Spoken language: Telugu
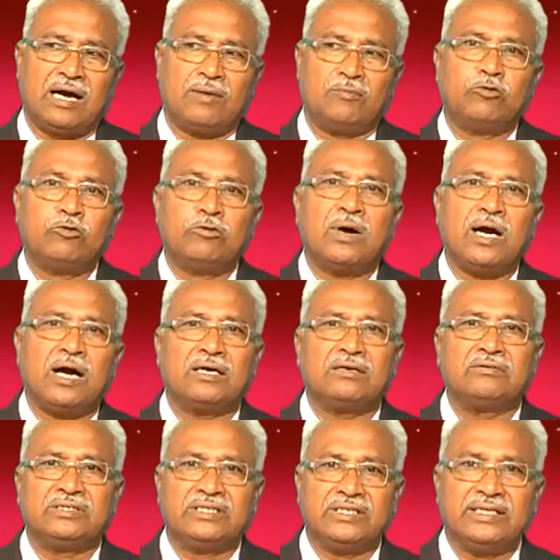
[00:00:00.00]
ఆ
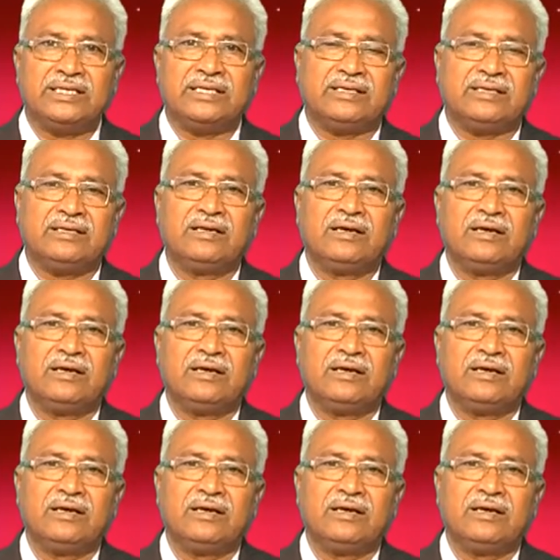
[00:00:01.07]
భూభాగం తిరిగి